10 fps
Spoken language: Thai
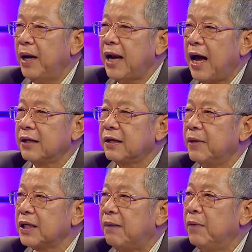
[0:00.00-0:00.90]
ไม่น่าจะ
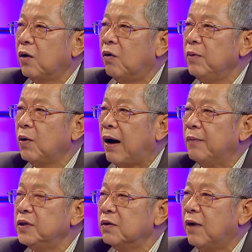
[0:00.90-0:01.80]
มาทำให้คนมีควา
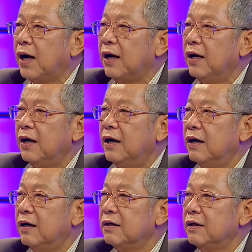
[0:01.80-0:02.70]
มรู้สึกว่า
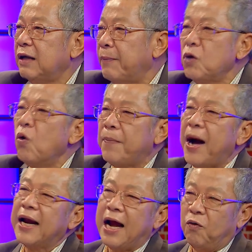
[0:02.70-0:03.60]
อย่าไปยุ่งกับ
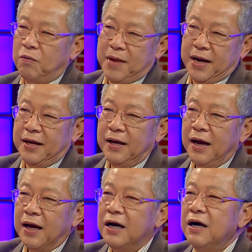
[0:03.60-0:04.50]
พรรคอนาคตใหม่
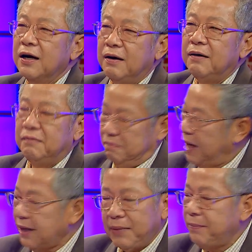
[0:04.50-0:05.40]
ไม่น่าจะถึงขั้นนั้น
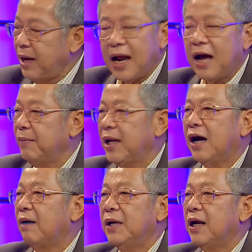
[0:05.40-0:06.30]
ไม่น่า
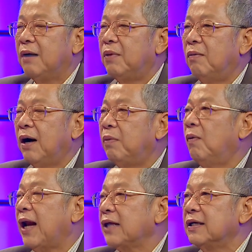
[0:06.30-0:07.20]
เพราะ
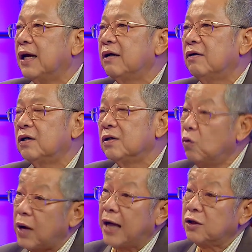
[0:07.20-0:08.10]
ว่าหลังจากนั้นก็
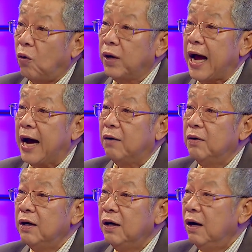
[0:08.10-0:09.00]
ดูการโทนดาว
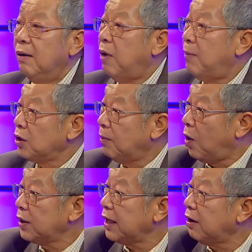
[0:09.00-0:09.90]
พบท
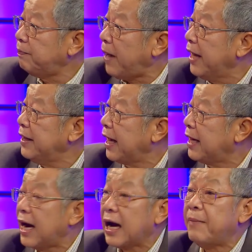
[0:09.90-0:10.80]
บท่านก็ไปใน
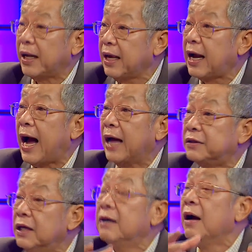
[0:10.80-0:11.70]
คณะกรรมาธิการ
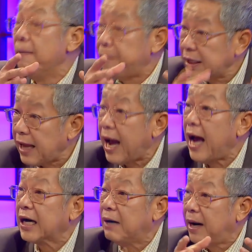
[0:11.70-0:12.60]
ซึ่งประ
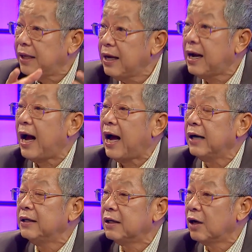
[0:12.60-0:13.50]
ธานกรรมาธิกา
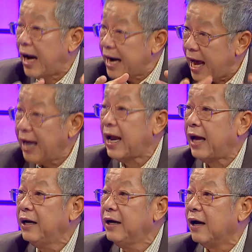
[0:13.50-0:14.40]
รคณะ
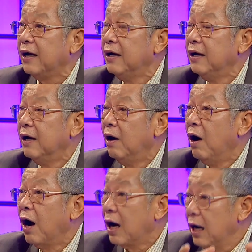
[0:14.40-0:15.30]
นั้นเนี่ยก็คือ
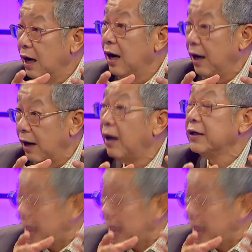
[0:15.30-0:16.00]
รองหัวหน้าพรรค